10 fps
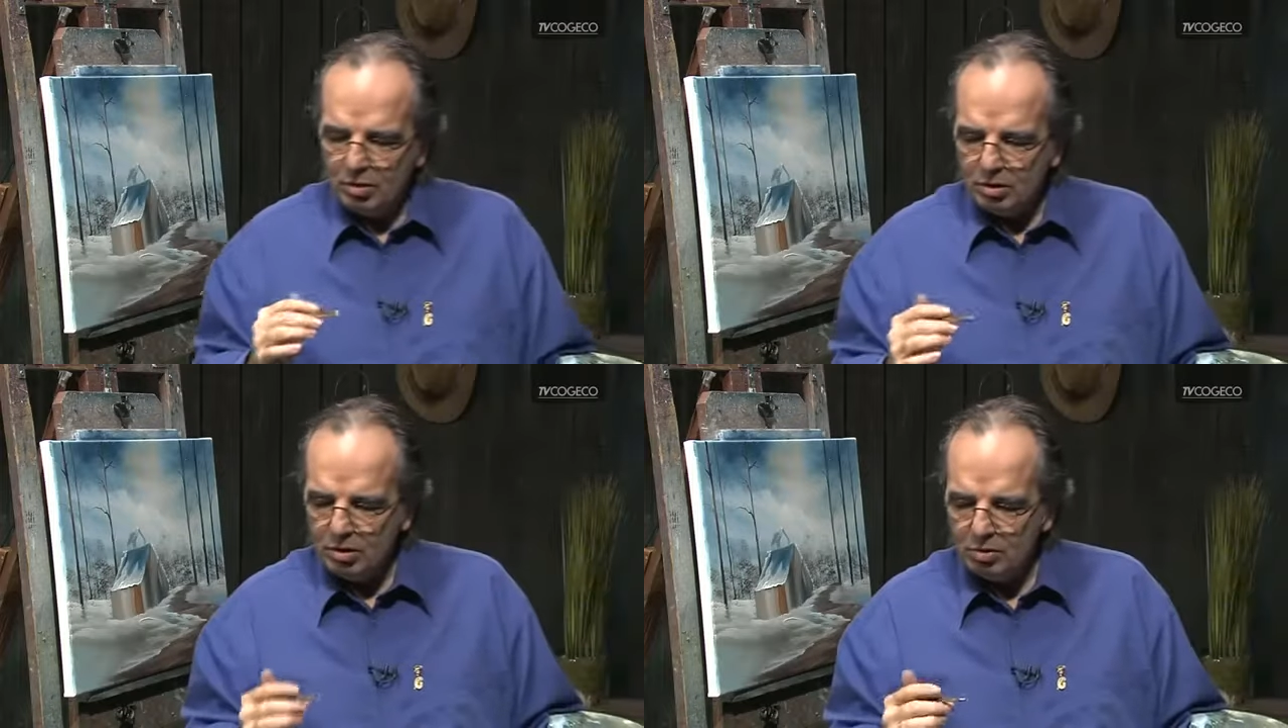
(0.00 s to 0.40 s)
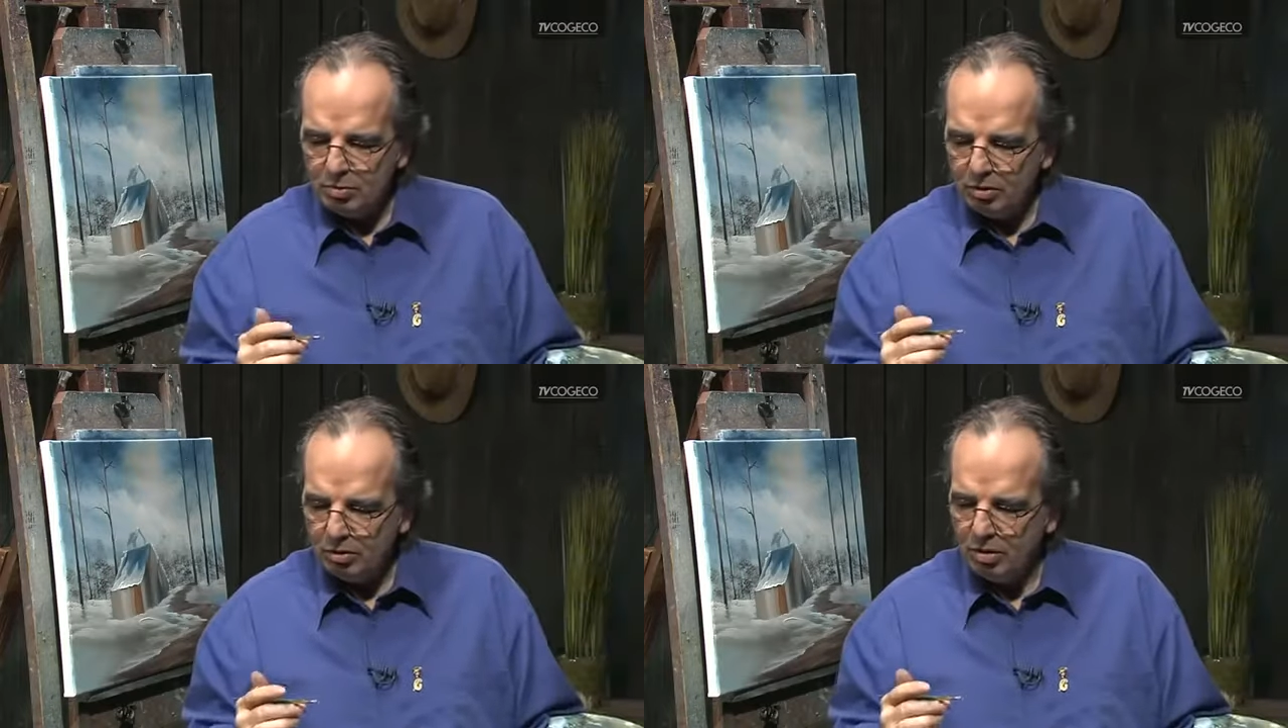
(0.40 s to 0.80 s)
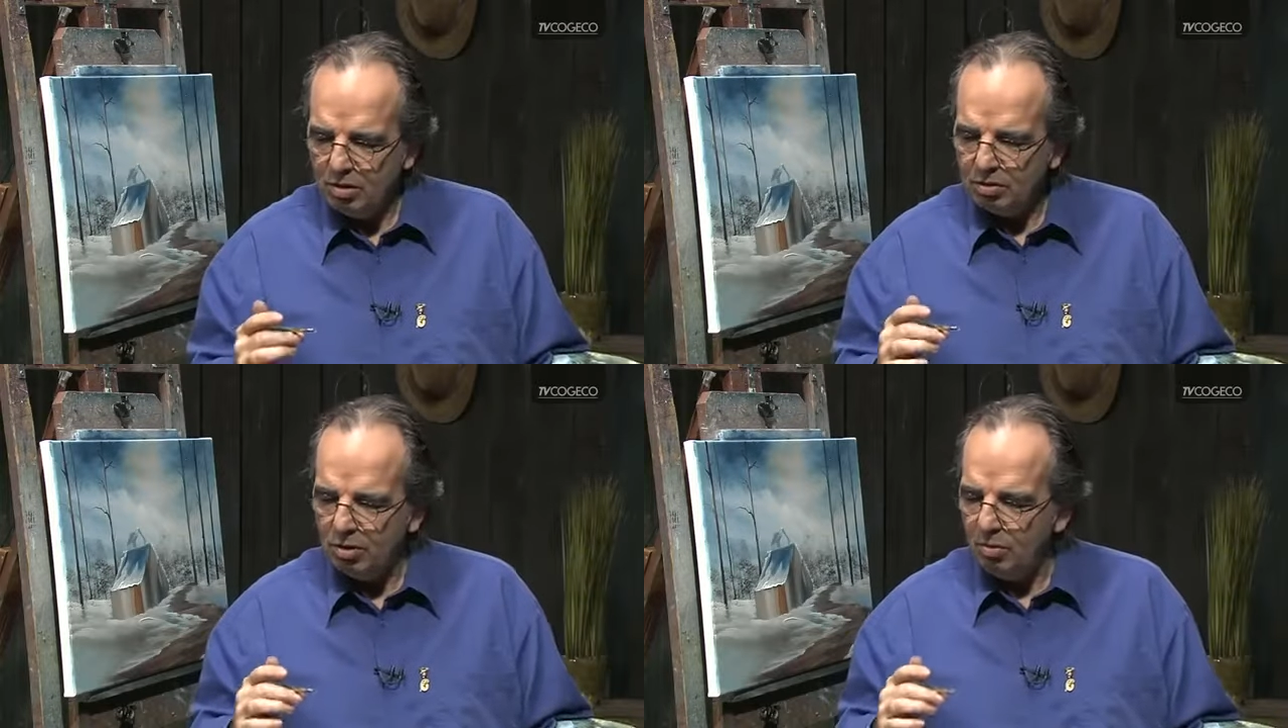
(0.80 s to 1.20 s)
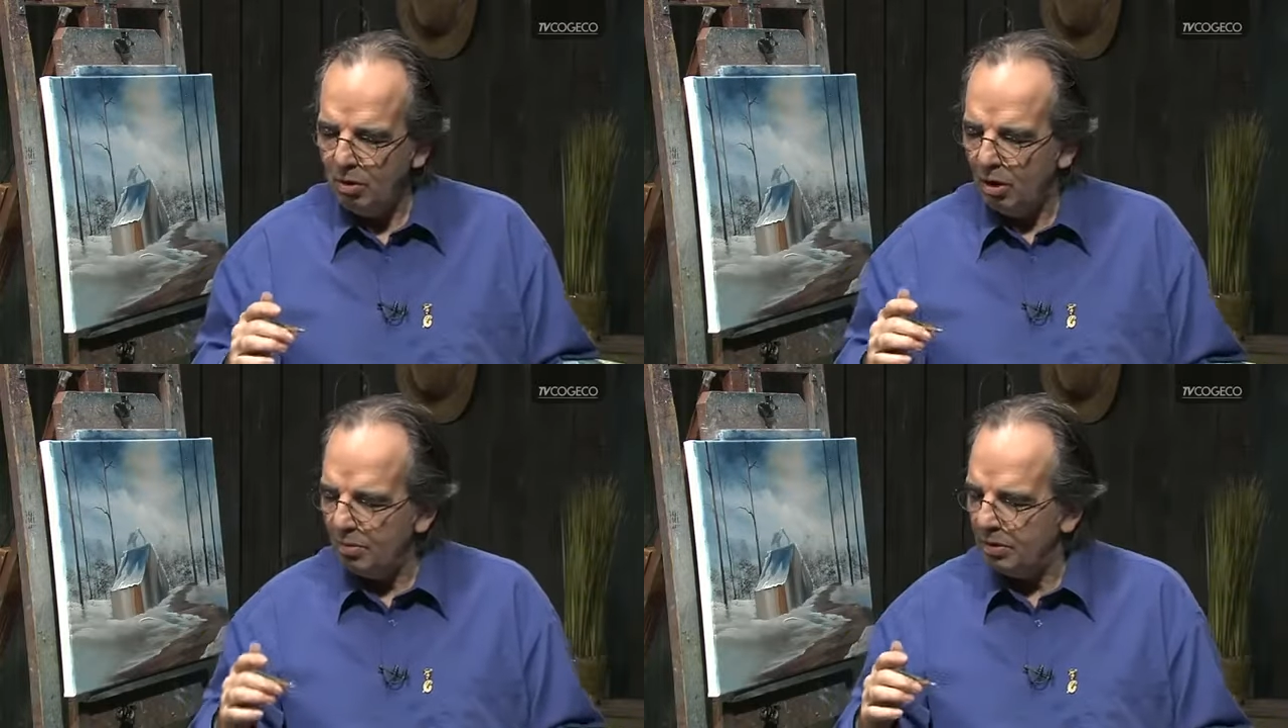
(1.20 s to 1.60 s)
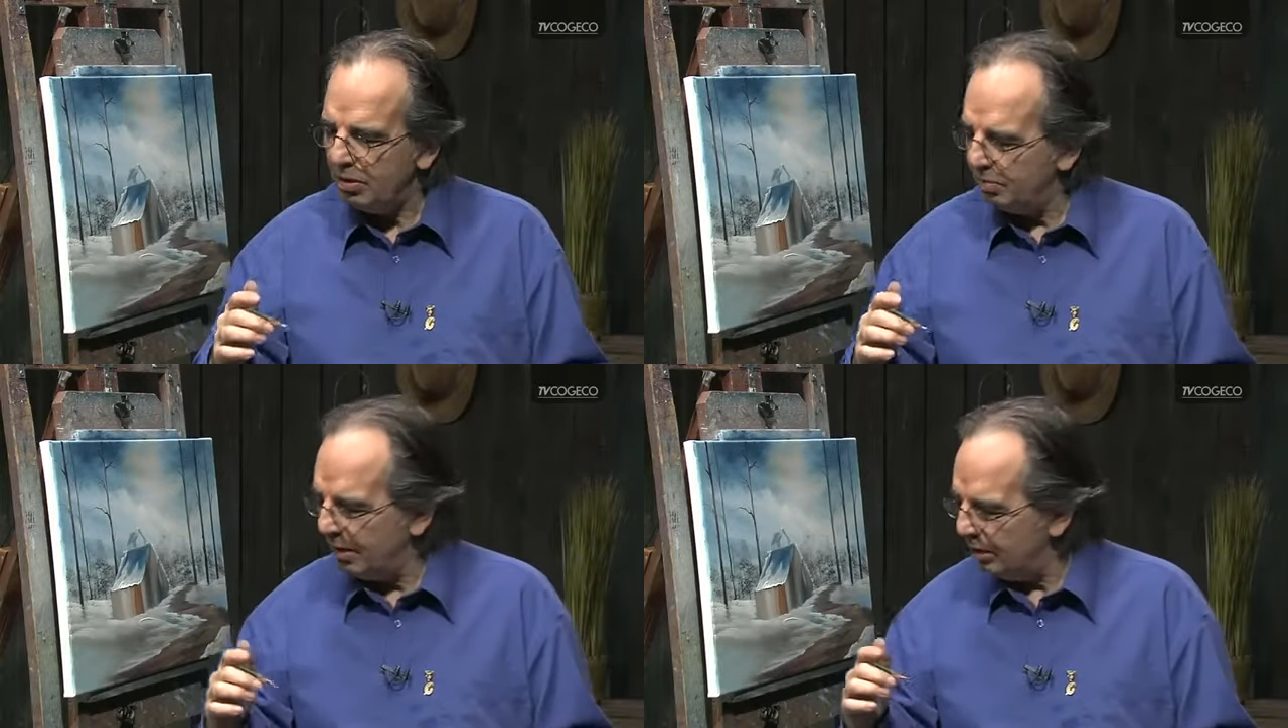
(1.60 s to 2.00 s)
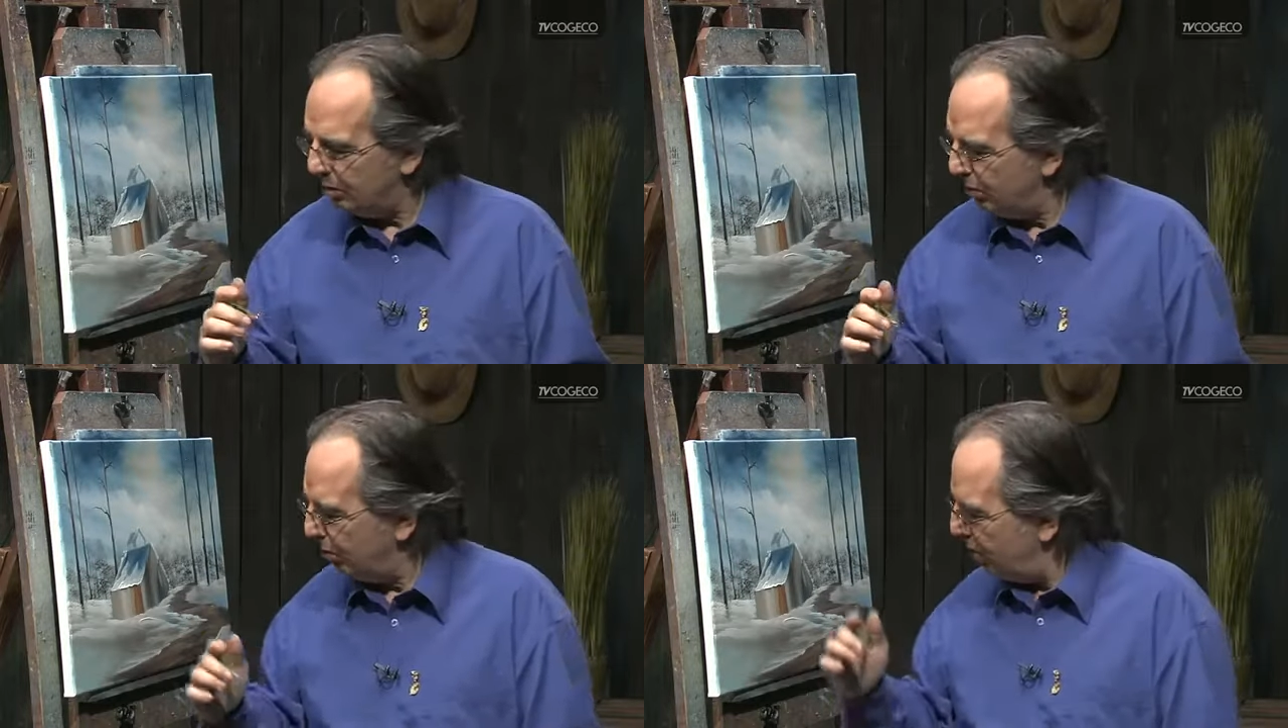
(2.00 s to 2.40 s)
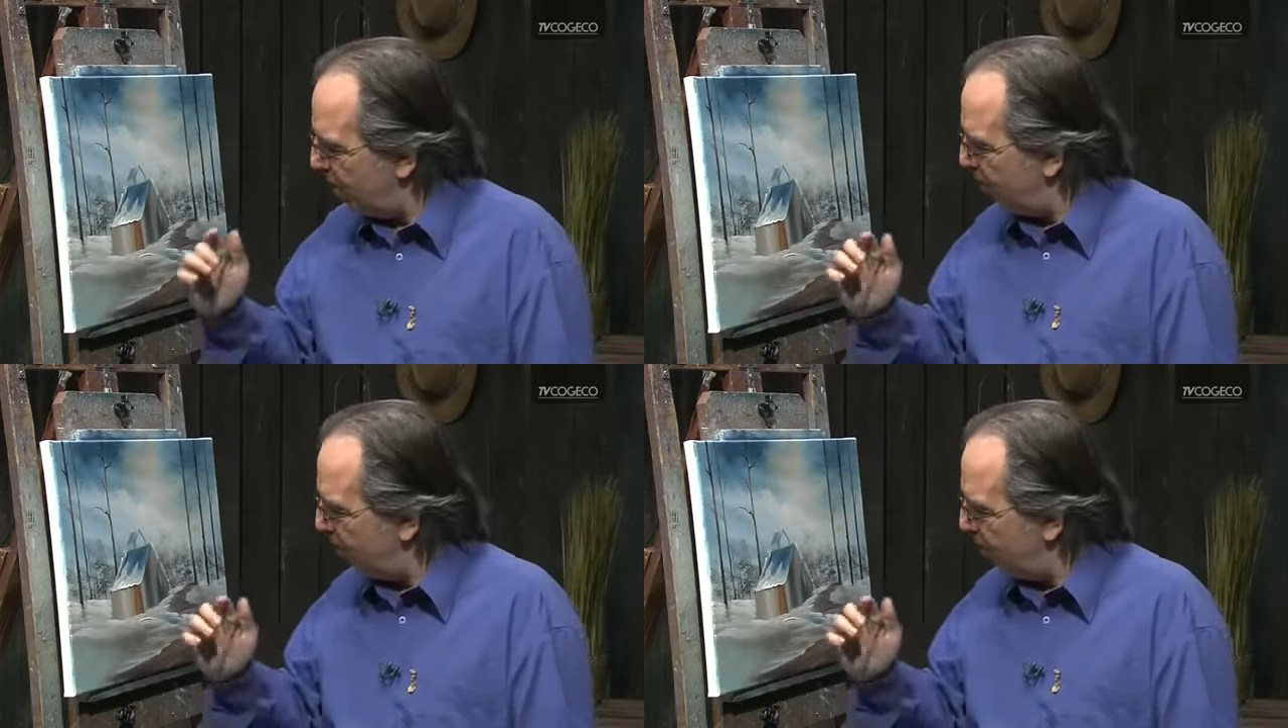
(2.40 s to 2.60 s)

que ce soit celui-là, un petit pinceau ou un